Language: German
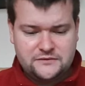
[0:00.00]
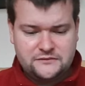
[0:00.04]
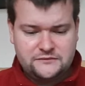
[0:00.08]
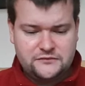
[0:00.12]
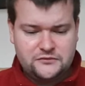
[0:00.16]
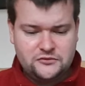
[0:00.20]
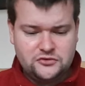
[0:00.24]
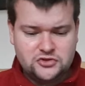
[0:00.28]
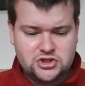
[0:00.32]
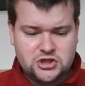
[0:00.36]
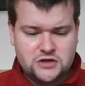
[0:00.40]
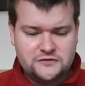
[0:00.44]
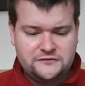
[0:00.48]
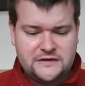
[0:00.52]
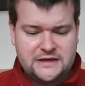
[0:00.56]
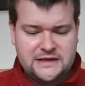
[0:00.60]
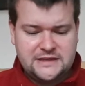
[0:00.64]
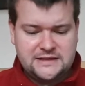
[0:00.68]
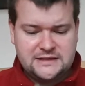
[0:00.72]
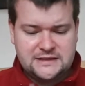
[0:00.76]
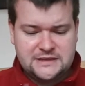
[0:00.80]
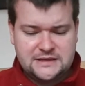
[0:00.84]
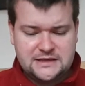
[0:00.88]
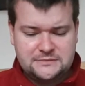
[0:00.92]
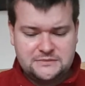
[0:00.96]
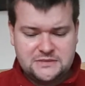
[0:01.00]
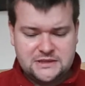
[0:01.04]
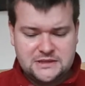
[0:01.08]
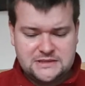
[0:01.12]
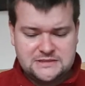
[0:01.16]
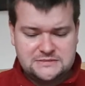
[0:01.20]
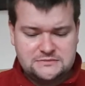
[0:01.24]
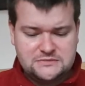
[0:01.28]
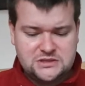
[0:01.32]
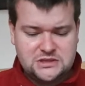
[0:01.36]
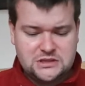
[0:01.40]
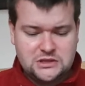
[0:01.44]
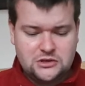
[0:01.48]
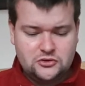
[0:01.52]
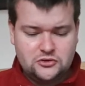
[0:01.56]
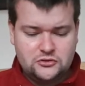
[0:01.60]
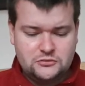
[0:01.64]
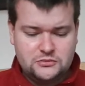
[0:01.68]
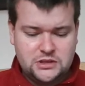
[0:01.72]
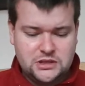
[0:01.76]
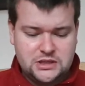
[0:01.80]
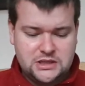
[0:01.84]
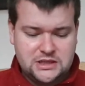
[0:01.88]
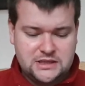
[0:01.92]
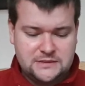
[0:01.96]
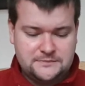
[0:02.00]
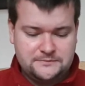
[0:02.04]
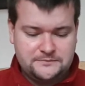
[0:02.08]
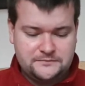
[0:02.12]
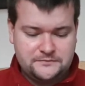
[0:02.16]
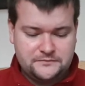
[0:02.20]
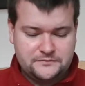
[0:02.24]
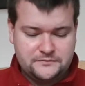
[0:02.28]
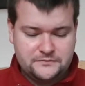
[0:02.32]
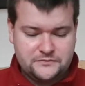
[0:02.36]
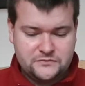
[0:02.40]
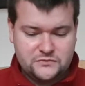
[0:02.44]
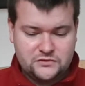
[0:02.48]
Von Future Fight, da kann man das nämlich auch immer haben.